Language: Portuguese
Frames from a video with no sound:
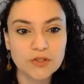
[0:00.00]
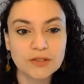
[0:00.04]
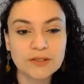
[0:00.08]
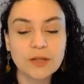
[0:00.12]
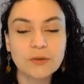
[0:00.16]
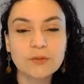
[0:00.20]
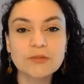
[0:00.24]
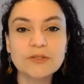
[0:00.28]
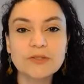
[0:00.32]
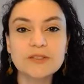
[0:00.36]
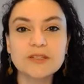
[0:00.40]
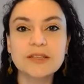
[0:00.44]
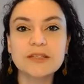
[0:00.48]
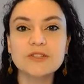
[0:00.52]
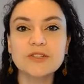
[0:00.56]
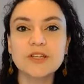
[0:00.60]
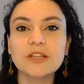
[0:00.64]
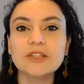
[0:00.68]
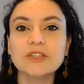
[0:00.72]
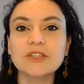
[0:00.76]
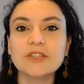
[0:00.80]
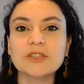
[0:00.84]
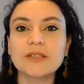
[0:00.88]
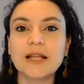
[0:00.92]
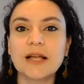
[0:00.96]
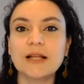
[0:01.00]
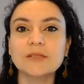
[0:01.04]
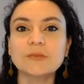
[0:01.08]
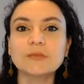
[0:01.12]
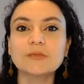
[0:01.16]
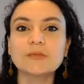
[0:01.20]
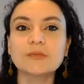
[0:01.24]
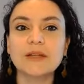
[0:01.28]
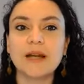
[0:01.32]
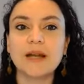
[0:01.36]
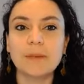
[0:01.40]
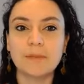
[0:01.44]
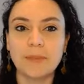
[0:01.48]
Então, se a gente está num
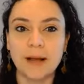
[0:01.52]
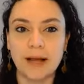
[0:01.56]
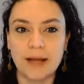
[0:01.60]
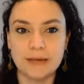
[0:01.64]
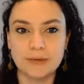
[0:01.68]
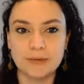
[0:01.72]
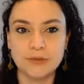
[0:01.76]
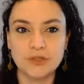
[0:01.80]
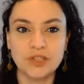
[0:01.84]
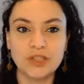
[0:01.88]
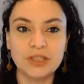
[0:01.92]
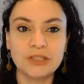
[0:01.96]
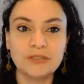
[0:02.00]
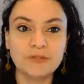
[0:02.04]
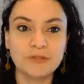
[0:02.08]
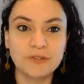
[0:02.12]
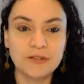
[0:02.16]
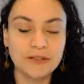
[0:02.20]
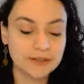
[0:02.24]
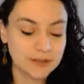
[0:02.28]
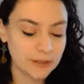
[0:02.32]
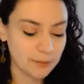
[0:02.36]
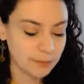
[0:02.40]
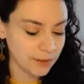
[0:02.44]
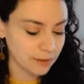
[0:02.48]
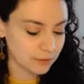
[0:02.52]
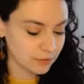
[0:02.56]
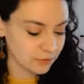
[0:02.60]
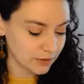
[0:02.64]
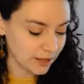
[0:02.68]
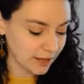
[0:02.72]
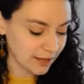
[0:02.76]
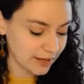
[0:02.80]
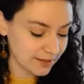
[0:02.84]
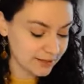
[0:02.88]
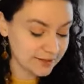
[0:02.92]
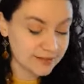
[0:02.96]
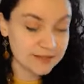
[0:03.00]
trabalho de enfrentamento da
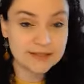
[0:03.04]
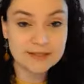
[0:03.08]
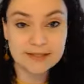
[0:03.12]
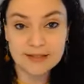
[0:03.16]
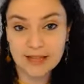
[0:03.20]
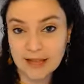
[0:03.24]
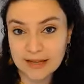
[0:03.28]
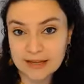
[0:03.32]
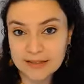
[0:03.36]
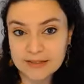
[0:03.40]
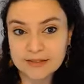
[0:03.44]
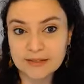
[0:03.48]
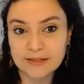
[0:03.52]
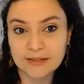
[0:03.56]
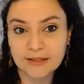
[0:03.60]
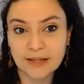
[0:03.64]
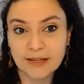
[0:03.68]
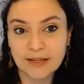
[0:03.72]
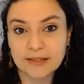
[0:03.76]
resistência, né,